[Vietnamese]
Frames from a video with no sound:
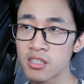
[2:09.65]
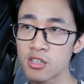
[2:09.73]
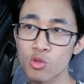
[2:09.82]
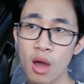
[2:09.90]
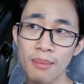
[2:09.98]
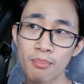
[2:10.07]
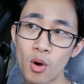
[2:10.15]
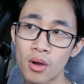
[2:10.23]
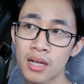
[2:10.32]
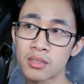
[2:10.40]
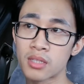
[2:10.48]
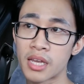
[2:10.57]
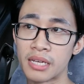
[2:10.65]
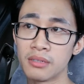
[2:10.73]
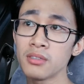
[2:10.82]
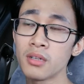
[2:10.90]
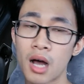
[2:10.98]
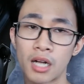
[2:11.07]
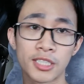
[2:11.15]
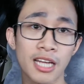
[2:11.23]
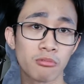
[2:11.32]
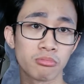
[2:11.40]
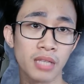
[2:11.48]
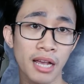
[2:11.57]
như toàn bộ các tỉnh ở
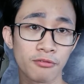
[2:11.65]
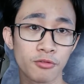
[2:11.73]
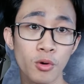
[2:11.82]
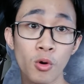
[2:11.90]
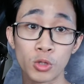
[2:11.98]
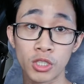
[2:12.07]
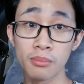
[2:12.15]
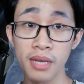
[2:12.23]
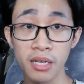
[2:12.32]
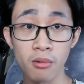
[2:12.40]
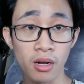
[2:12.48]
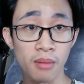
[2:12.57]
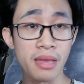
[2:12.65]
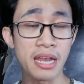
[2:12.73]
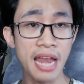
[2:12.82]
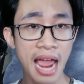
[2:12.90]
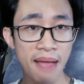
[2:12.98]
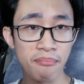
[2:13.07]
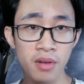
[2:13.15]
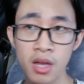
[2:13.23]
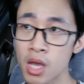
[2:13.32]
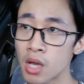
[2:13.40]
trong thành phố Hồ Chí Minh hoặc là miền Nam.